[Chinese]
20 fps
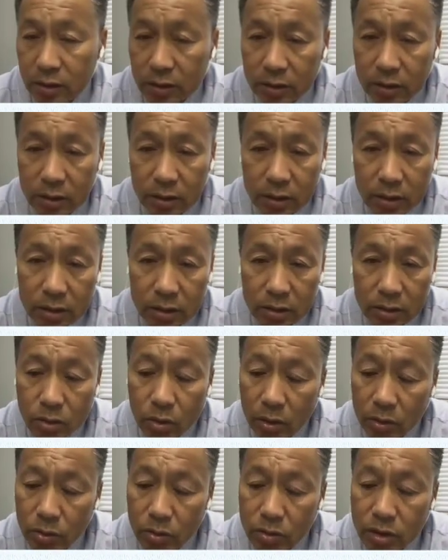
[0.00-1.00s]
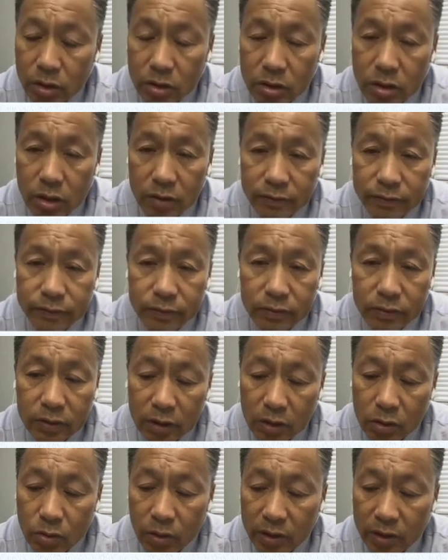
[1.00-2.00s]
呃，广东省政府
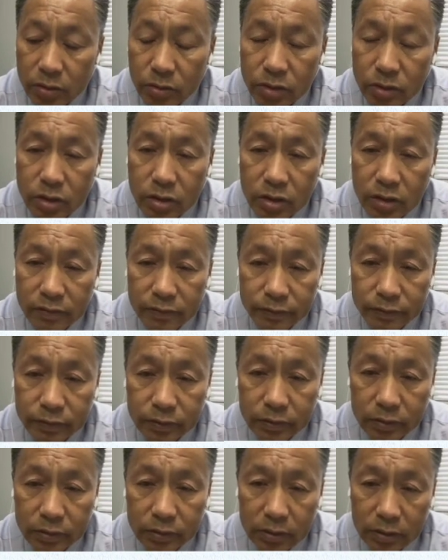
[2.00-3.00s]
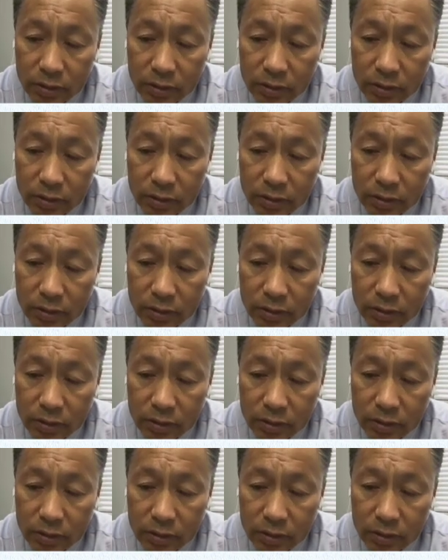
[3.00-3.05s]
和广州市政府，